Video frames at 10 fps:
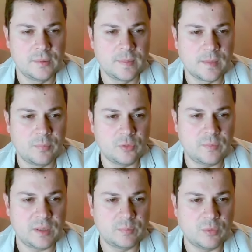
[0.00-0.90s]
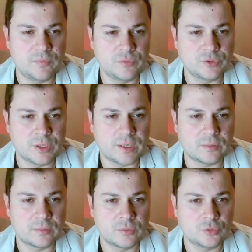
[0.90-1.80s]
pour lui mettre, pourquoi fou G4
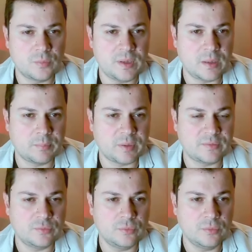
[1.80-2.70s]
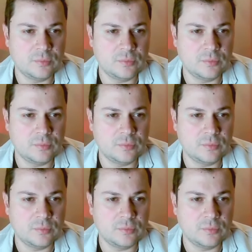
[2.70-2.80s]
Je lui mets la pression,